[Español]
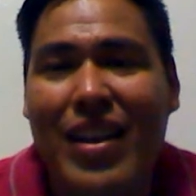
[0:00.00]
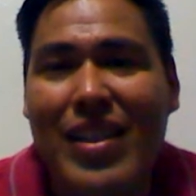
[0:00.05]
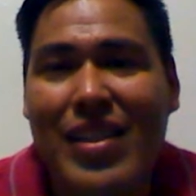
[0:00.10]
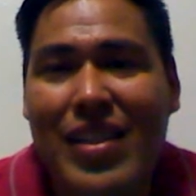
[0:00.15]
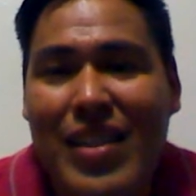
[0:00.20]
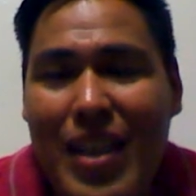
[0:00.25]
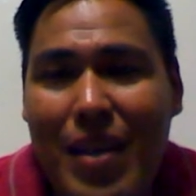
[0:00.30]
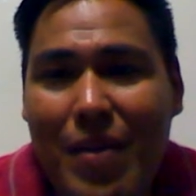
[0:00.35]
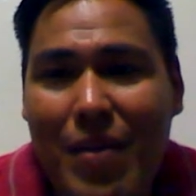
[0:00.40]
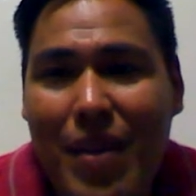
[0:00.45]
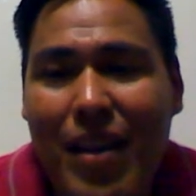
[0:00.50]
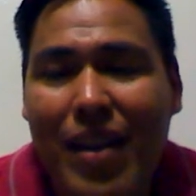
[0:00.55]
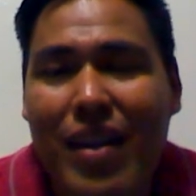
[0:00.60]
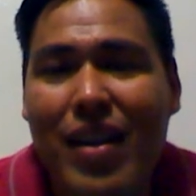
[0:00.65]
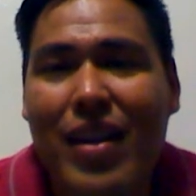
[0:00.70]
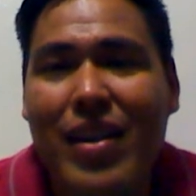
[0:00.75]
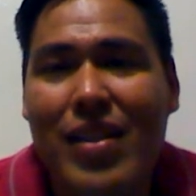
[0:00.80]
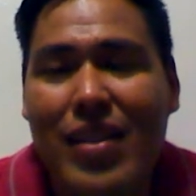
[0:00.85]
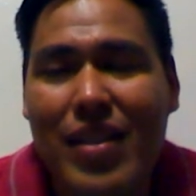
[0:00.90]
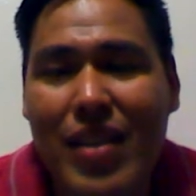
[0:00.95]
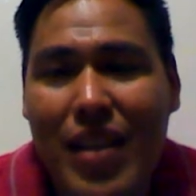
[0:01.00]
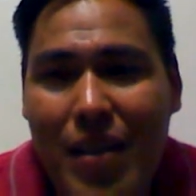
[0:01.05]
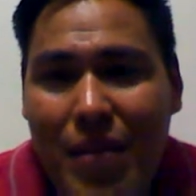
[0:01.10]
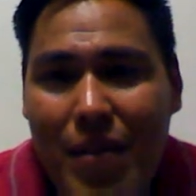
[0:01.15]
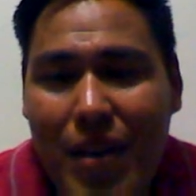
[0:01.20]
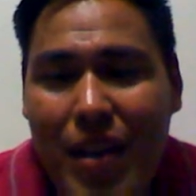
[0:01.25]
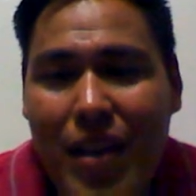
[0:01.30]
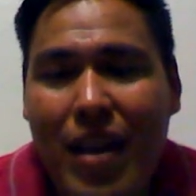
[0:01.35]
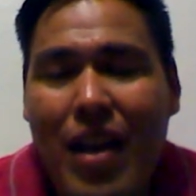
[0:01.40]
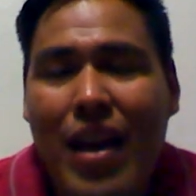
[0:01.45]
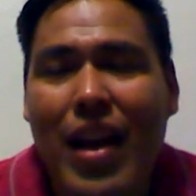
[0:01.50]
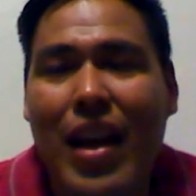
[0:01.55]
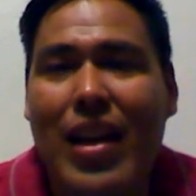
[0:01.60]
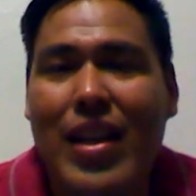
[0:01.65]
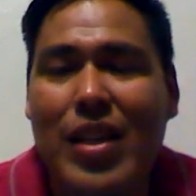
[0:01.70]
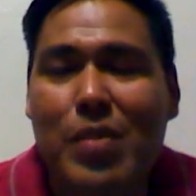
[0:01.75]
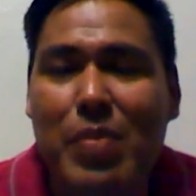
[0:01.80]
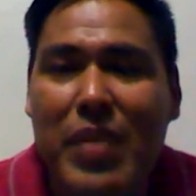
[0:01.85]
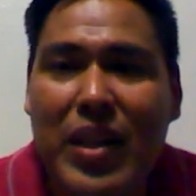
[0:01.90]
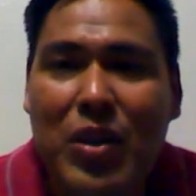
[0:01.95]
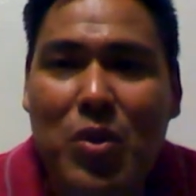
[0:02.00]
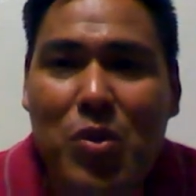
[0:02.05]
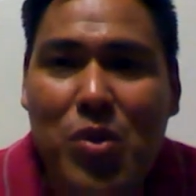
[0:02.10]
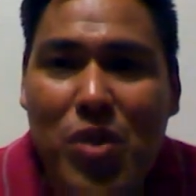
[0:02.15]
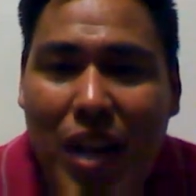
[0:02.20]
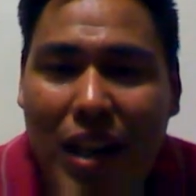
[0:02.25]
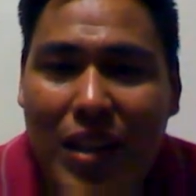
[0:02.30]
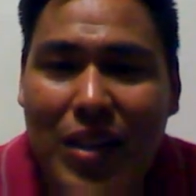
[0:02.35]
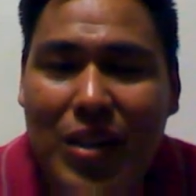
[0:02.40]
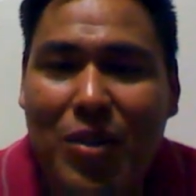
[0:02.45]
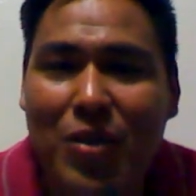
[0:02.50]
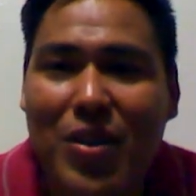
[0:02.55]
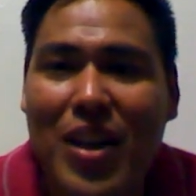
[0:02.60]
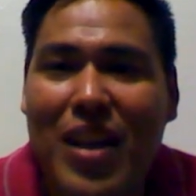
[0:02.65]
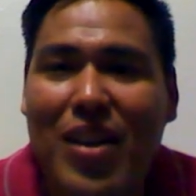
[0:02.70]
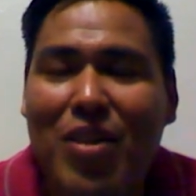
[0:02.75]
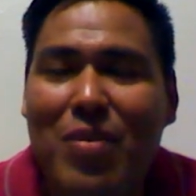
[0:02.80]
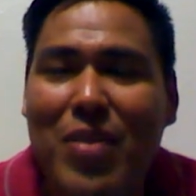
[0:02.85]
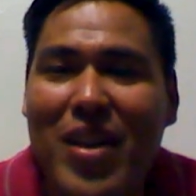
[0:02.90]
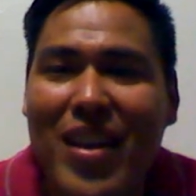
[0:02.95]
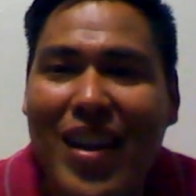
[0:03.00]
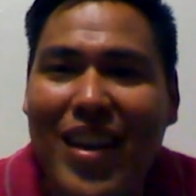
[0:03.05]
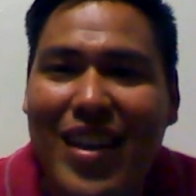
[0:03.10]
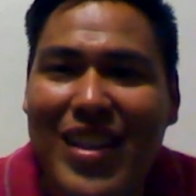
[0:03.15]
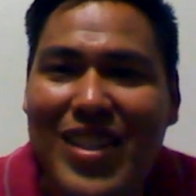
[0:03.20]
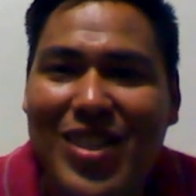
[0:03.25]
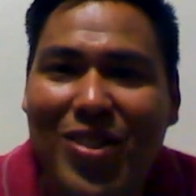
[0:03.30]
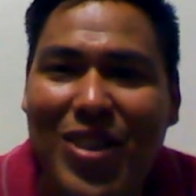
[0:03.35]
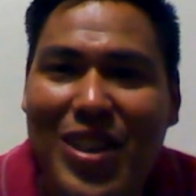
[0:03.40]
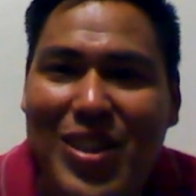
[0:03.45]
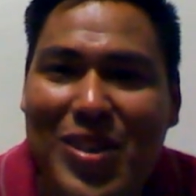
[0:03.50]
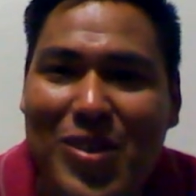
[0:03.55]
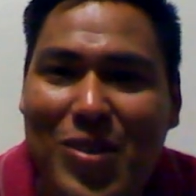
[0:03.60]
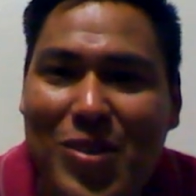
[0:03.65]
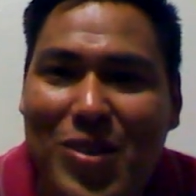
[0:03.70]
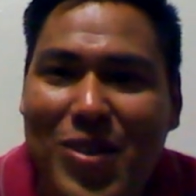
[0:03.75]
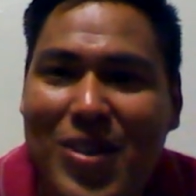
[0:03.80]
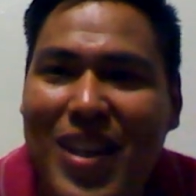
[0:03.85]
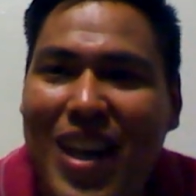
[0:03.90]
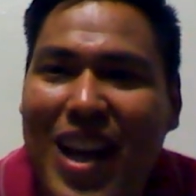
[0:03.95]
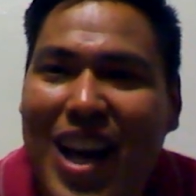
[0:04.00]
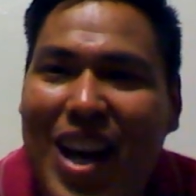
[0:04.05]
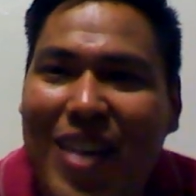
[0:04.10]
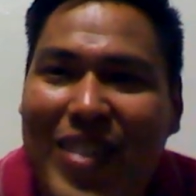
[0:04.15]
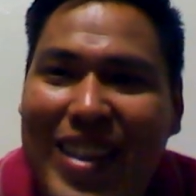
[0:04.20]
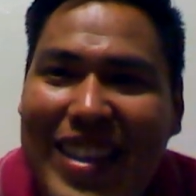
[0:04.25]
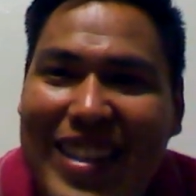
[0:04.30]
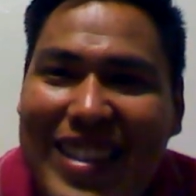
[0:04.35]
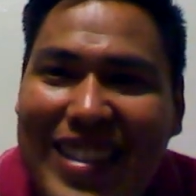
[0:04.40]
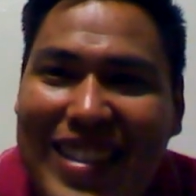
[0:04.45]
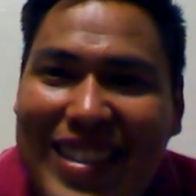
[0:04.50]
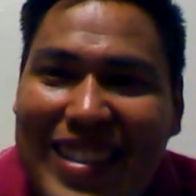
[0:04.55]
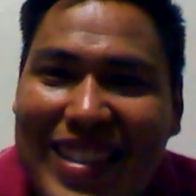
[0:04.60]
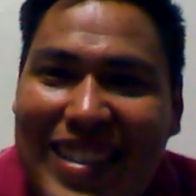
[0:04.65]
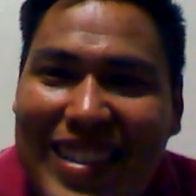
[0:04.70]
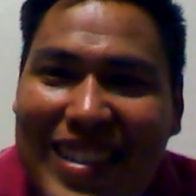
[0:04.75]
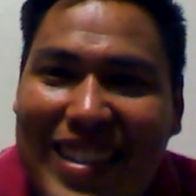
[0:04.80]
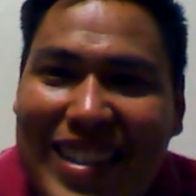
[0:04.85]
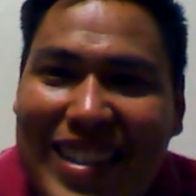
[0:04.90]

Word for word: recibe, recibe el Espíritu Santo en el nombre de Cristo Jesús. Amén.